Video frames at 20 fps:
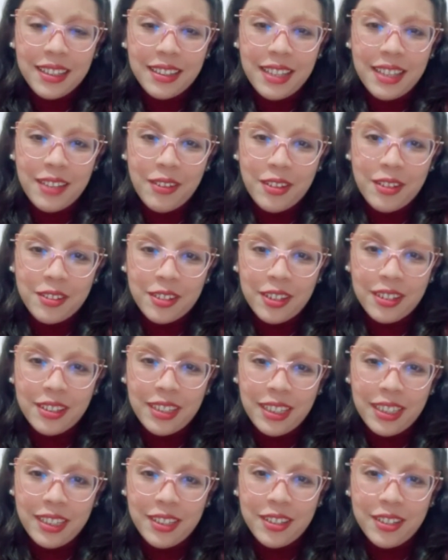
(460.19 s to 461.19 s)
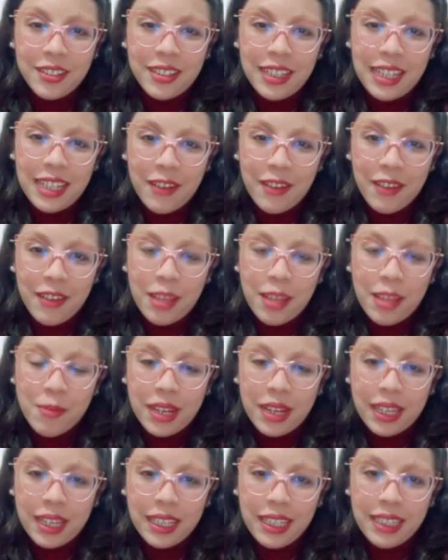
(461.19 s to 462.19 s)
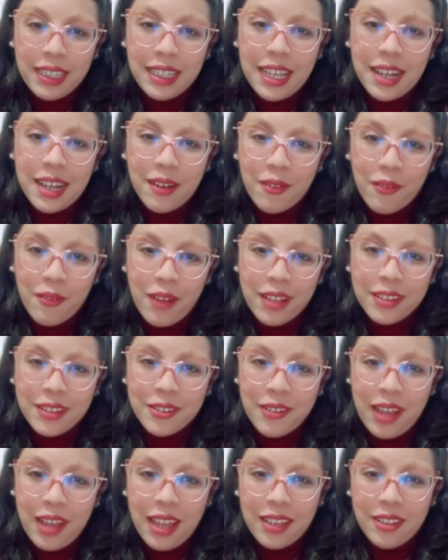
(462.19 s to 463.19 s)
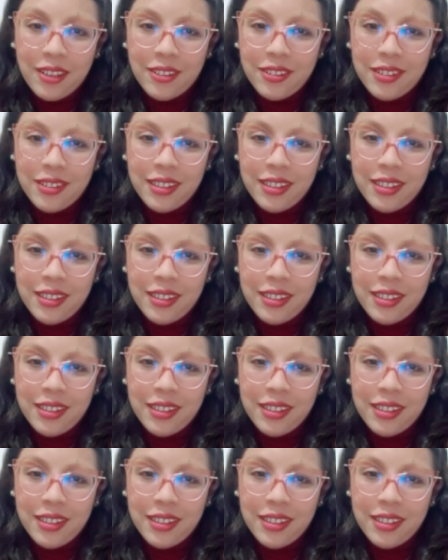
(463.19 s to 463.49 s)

de nuestros niños del habla de prekinder 4 años.